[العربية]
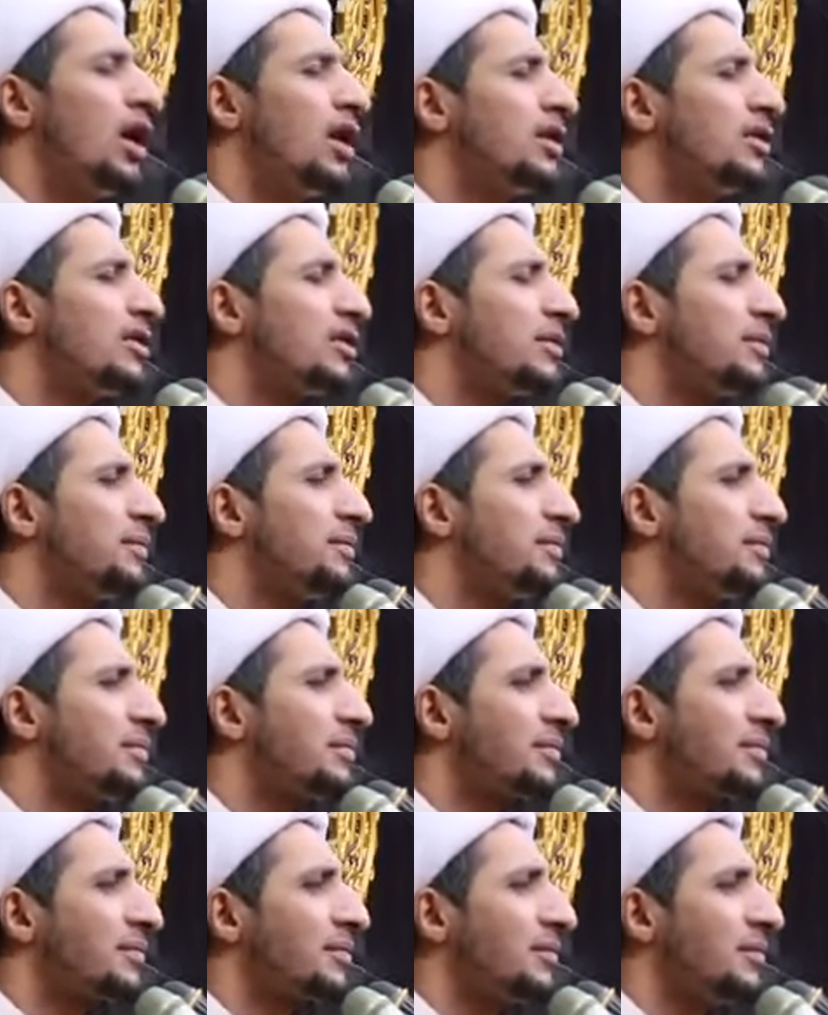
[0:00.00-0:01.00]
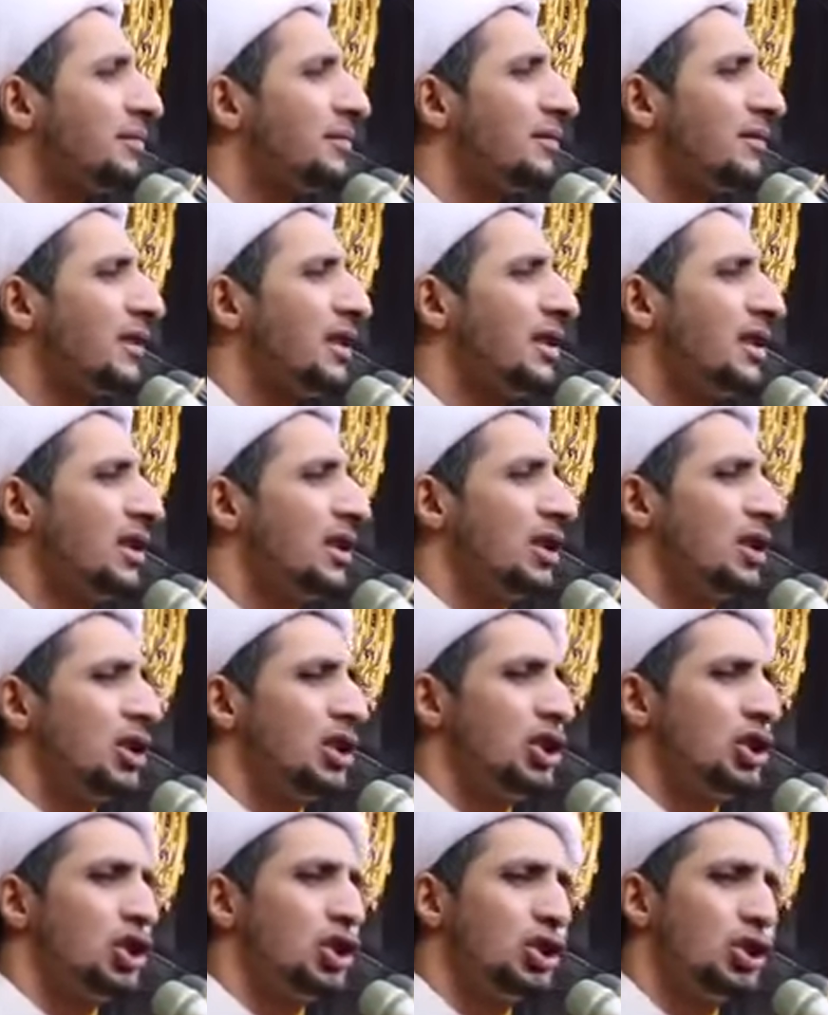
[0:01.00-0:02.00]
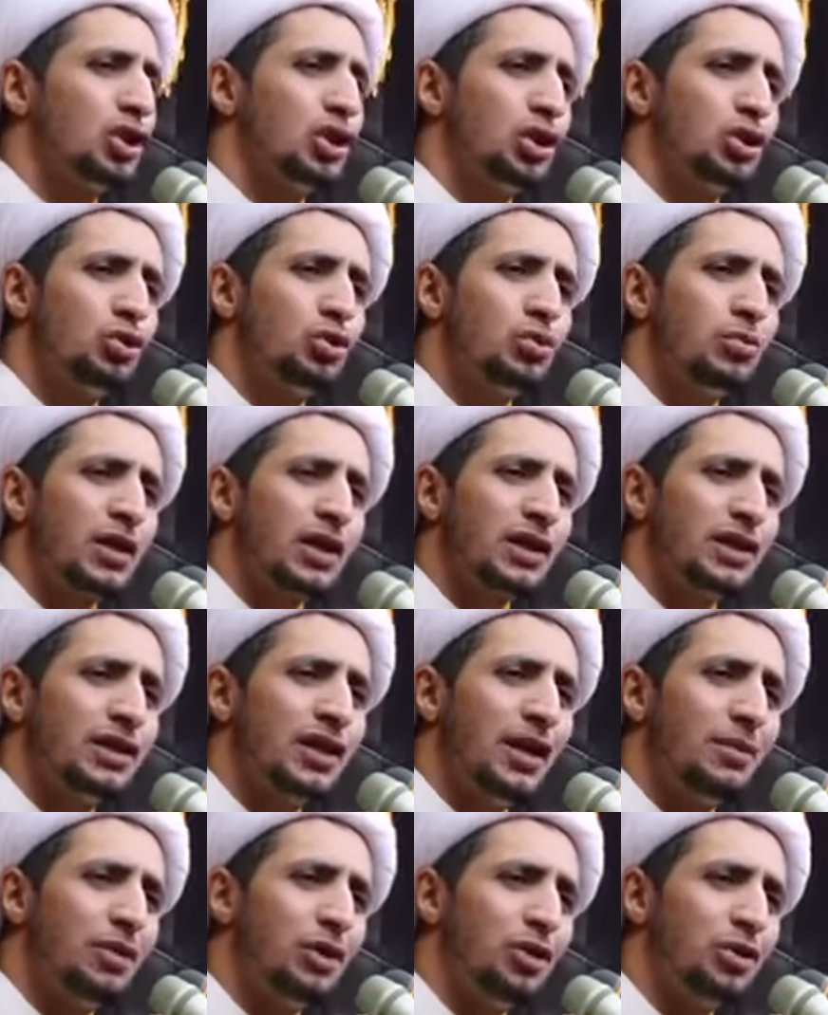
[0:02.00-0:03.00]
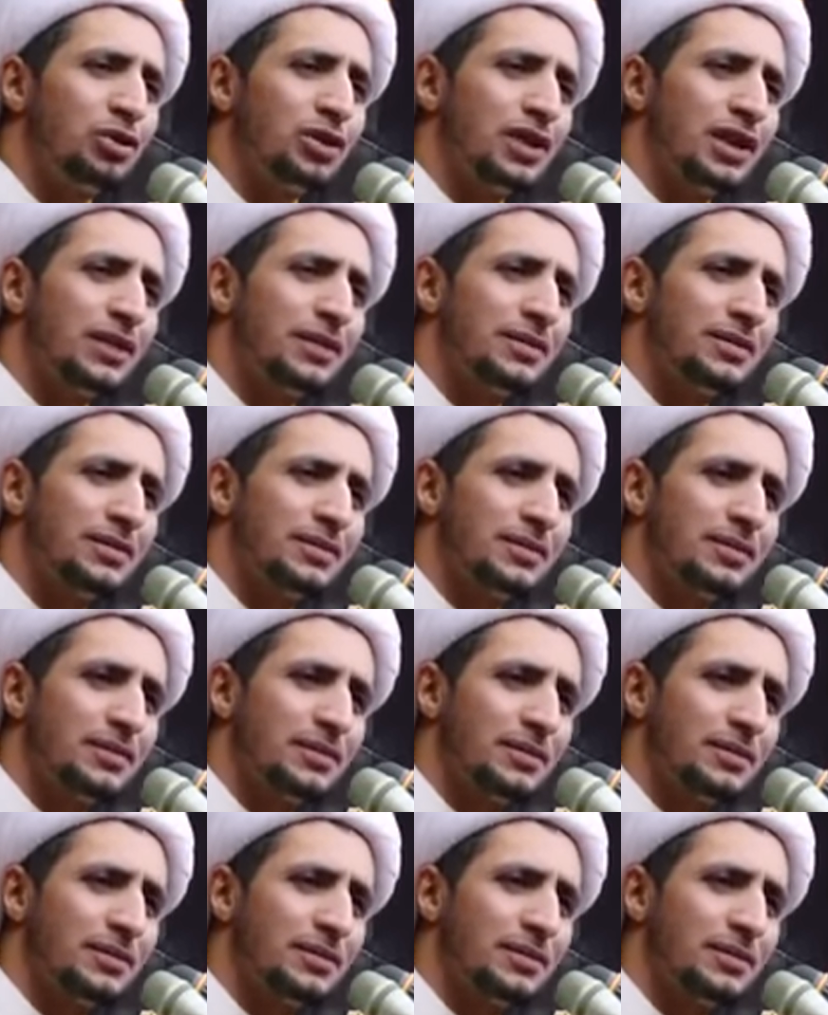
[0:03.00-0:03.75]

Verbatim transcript: واحد يشق هدومه قدام الحسن